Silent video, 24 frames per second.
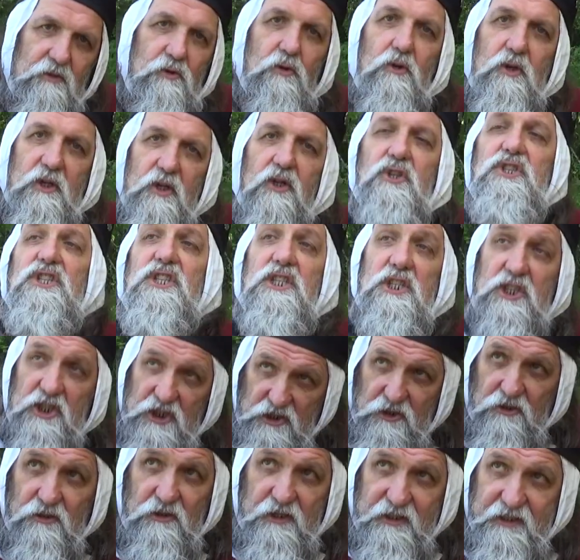con lo
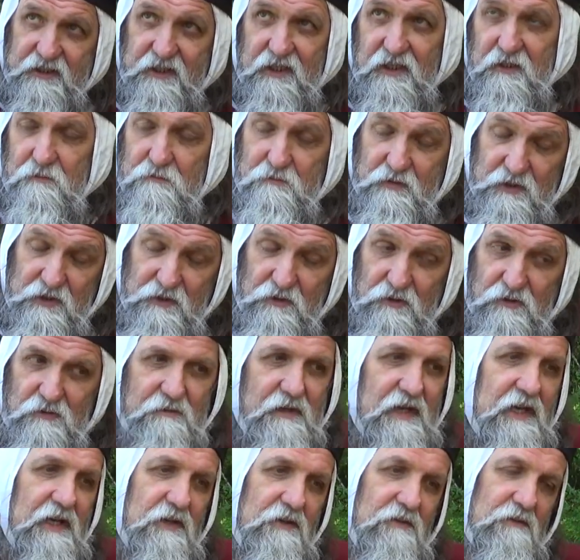scissione, dell'impero
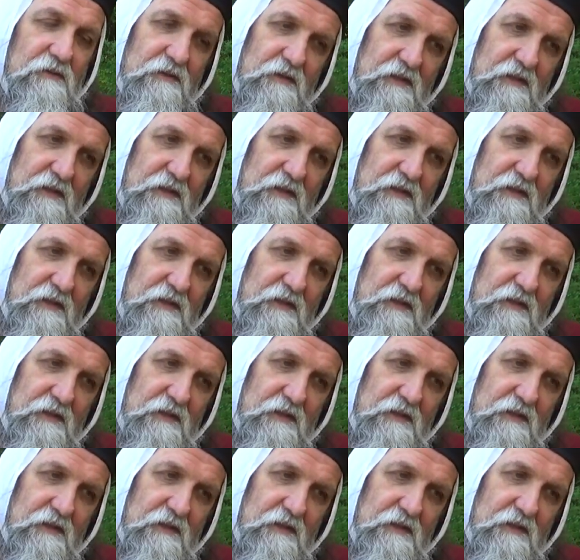romano.